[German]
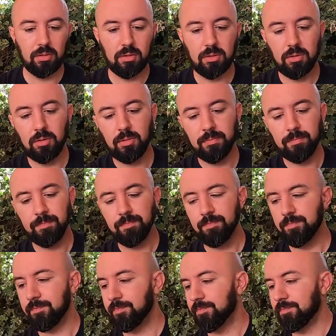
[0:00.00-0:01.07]
Ähm,
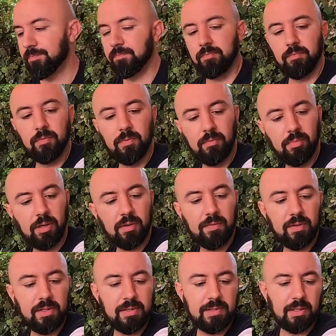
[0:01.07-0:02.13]
packen wir
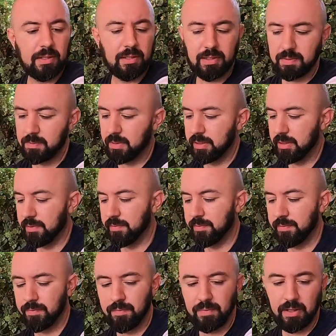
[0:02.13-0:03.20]
die Sachen erstmal hier
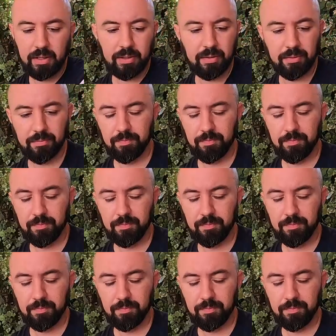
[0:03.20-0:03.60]
weg.